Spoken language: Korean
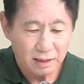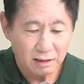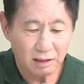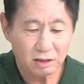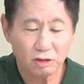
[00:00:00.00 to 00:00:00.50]

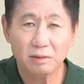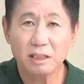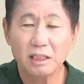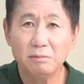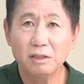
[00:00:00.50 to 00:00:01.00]
그러나
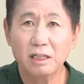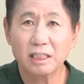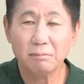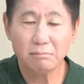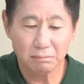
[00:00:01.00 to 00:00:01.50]
천구백이십 년에
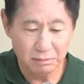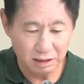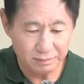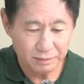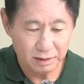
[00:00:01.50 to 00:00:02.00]
삼만
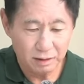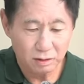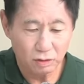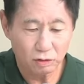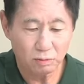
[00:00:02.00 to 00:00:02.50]
명,
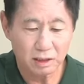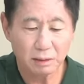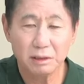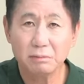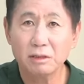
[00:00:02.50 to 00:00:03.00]
또
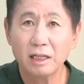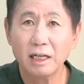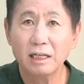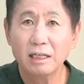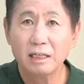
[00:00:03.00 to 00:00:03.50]
천구백삼십
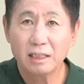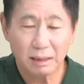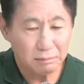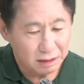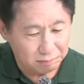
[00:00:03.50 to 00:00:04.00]
년에
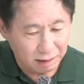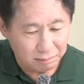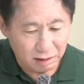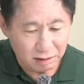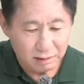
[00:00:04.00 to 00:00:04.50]

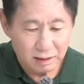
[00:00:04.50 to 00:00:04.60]
삼십만 명,